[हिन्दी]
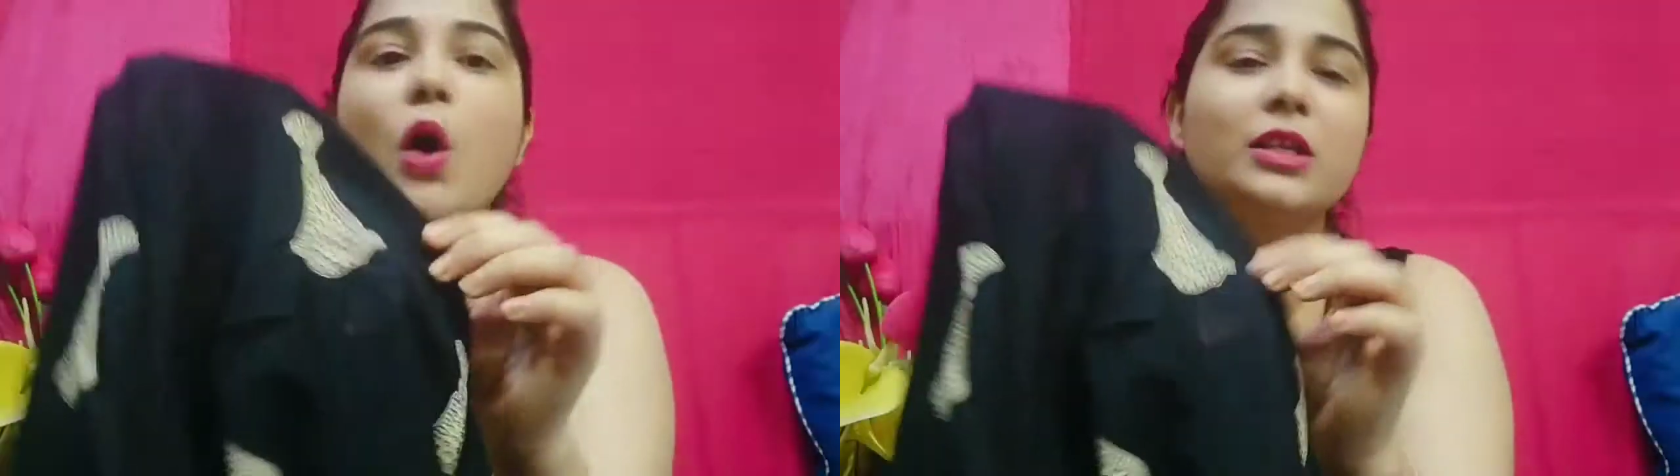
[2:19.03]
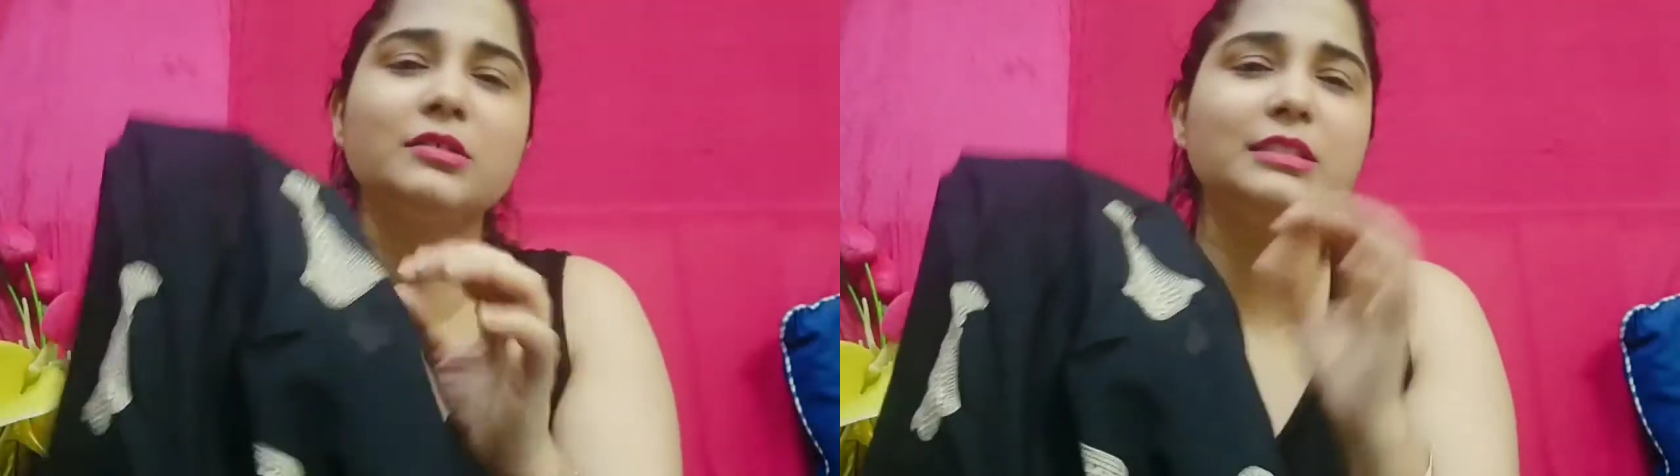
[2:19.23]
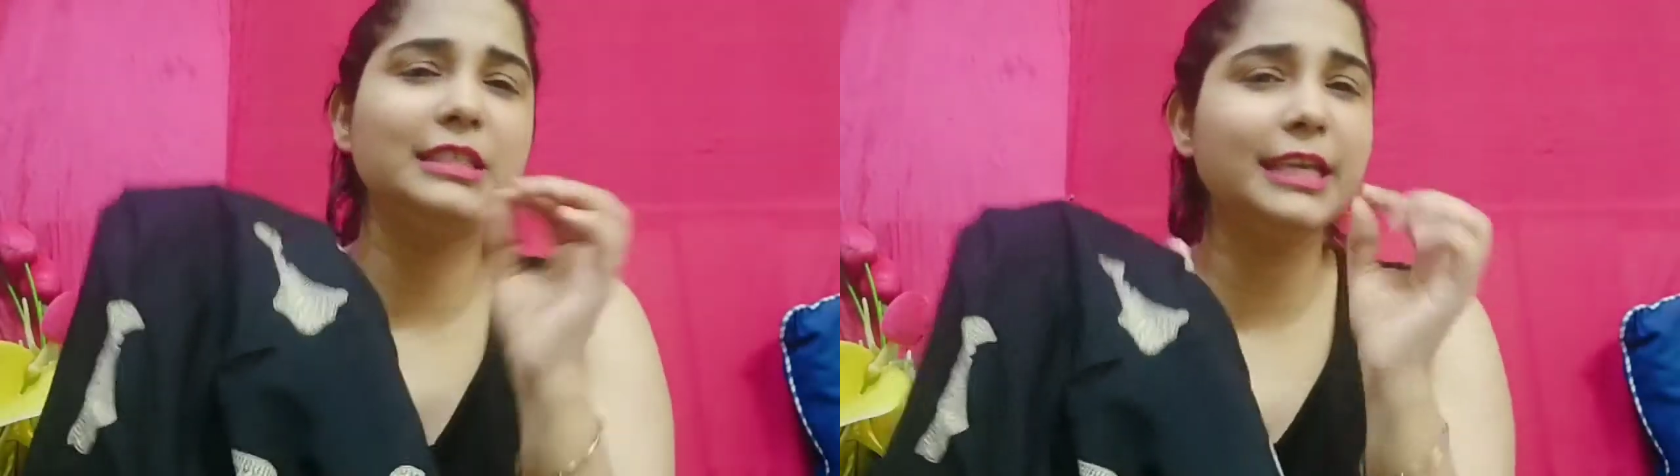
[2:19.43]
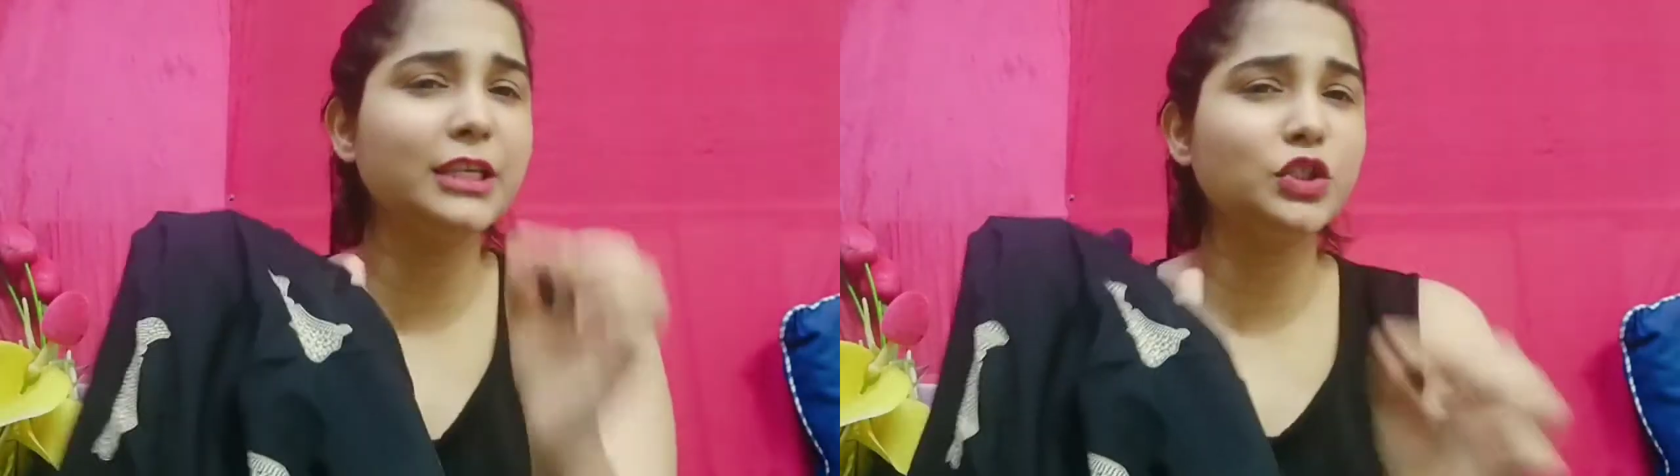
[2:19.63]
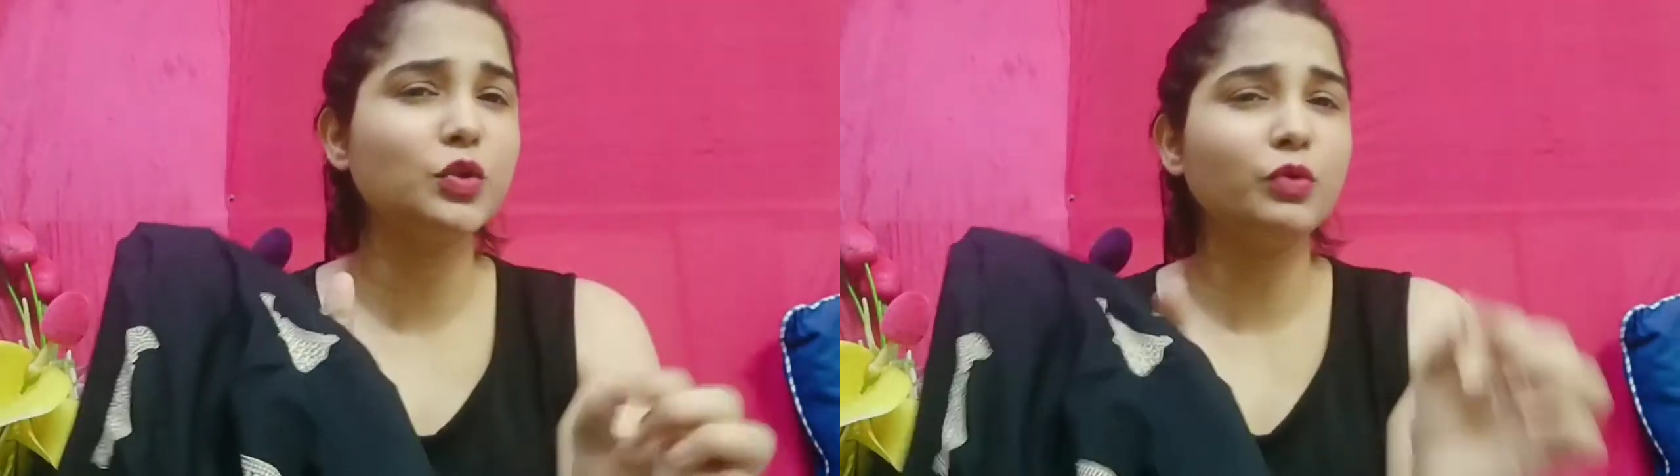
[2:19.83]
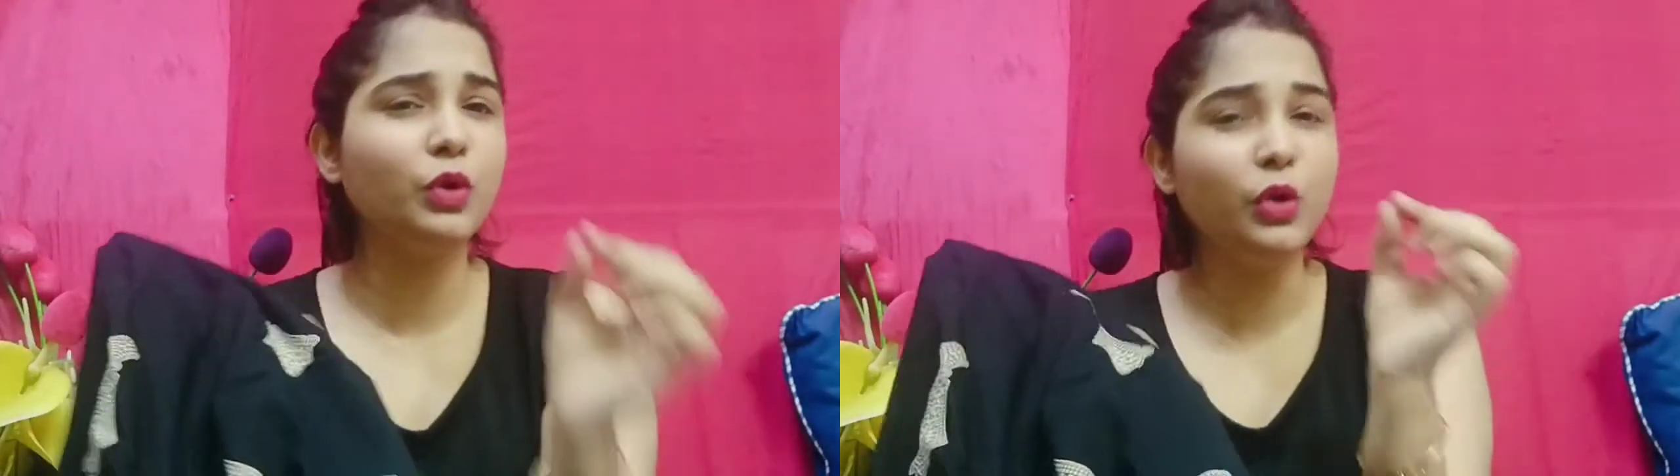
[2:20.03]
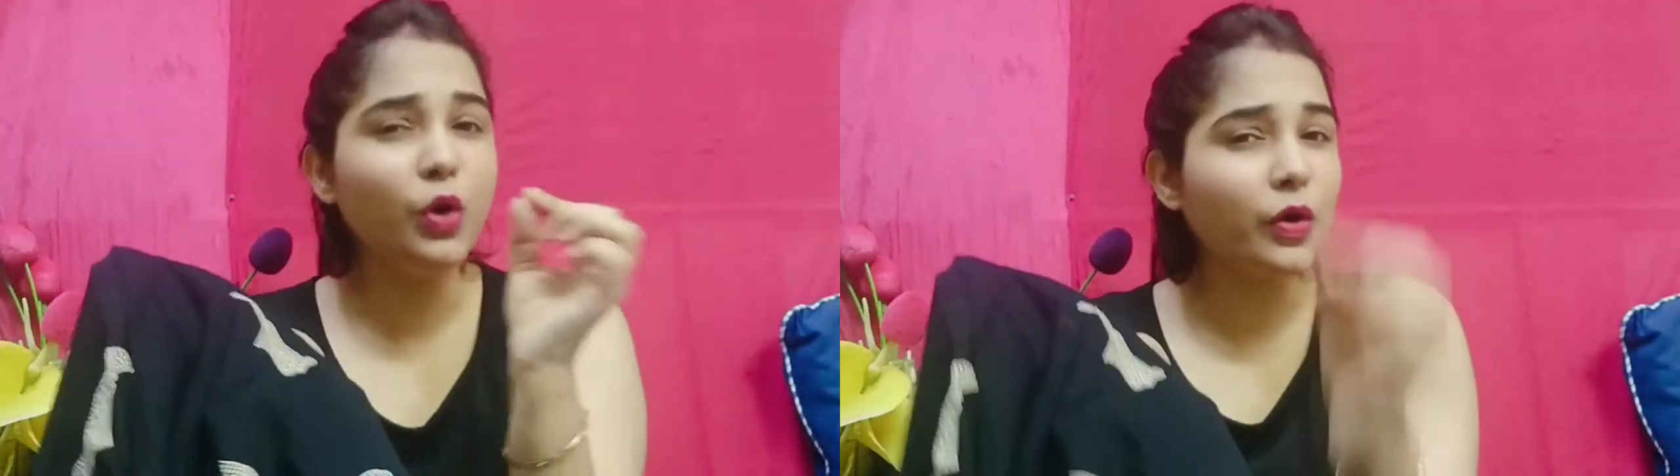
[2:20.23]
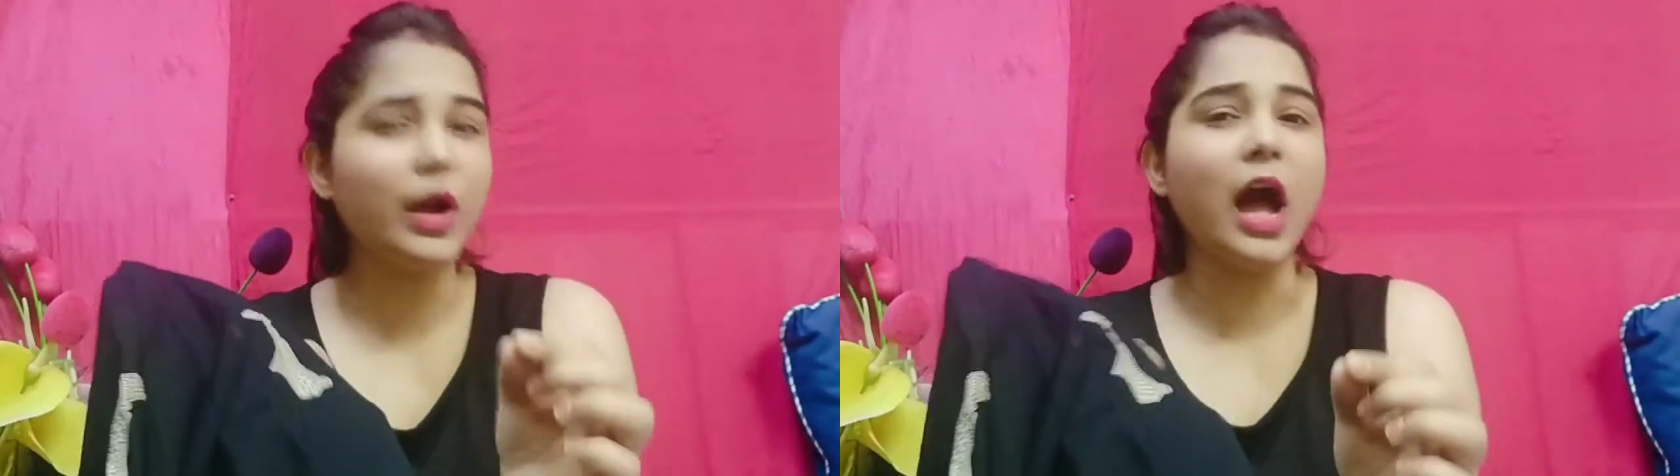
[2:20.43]
और ये जो
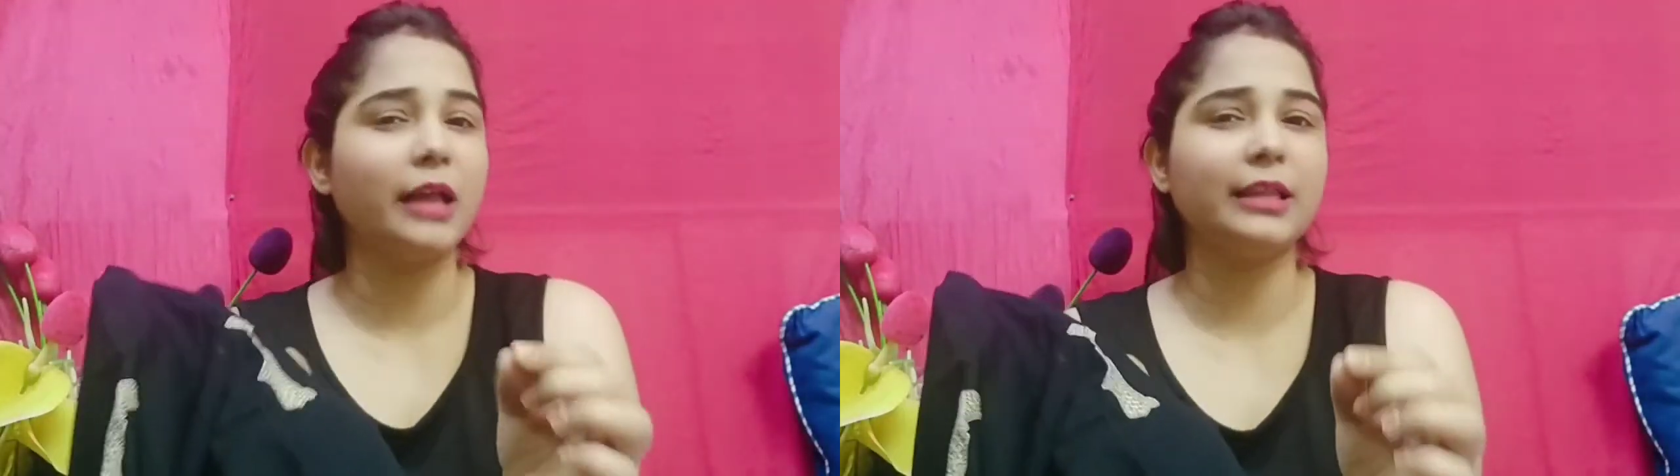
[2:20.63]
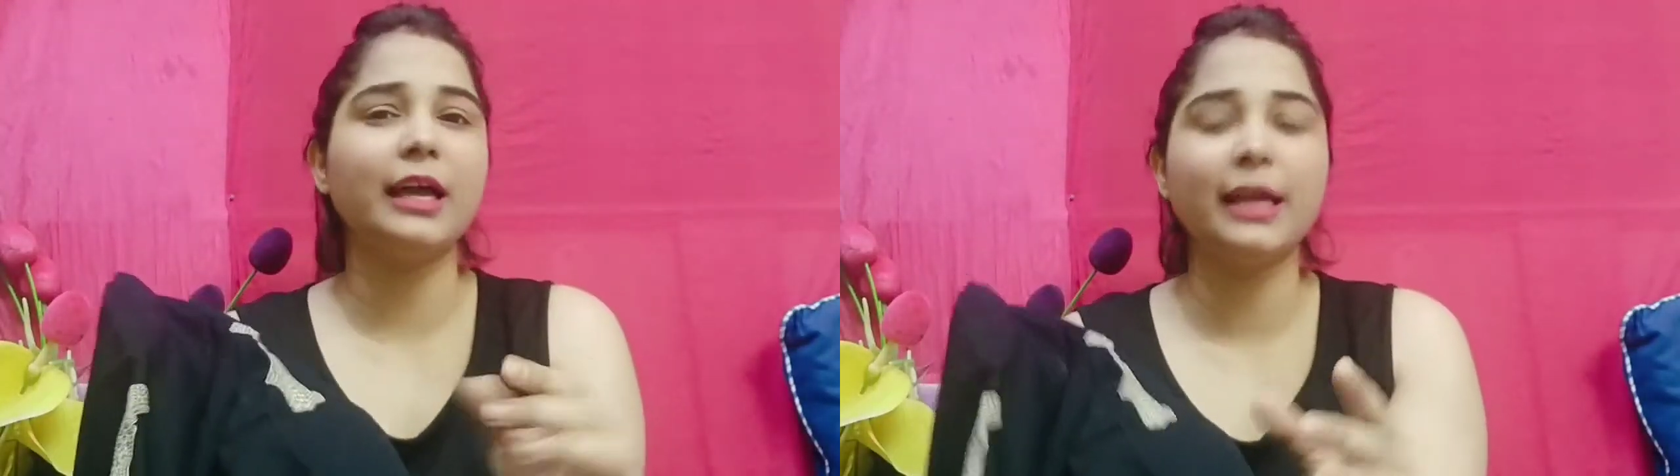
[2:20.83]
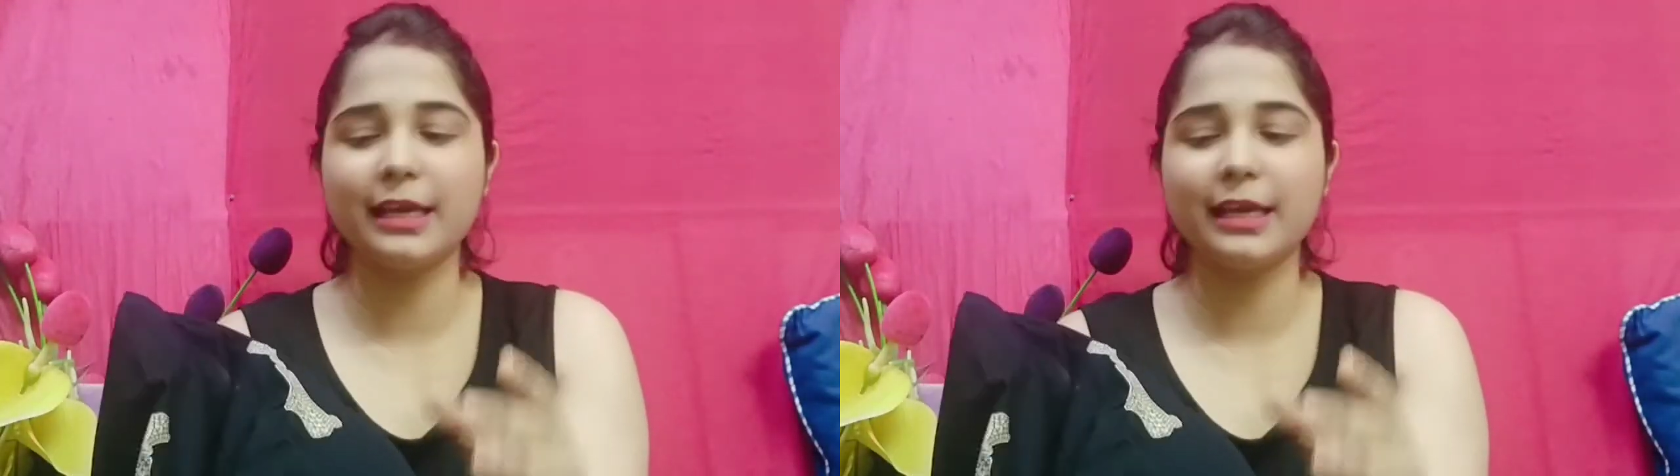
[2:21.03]
लुक आता